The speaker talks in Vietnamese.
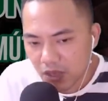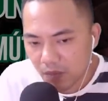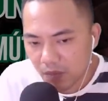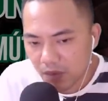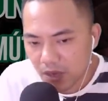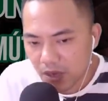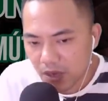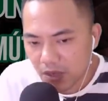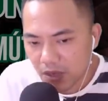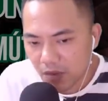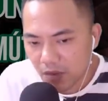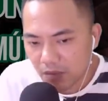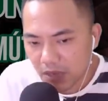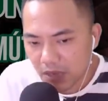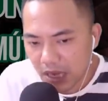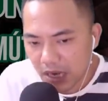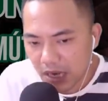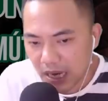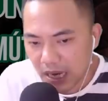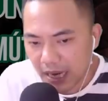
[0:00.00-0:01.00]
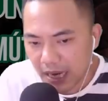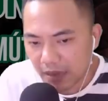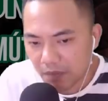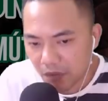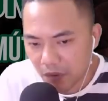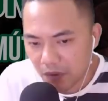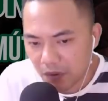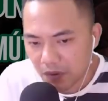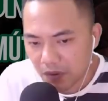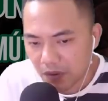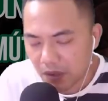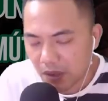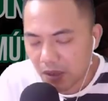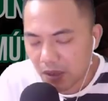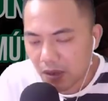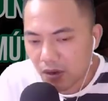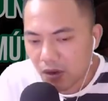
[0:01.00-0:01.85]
cho dòng nước sông Tiền lạnh buốt,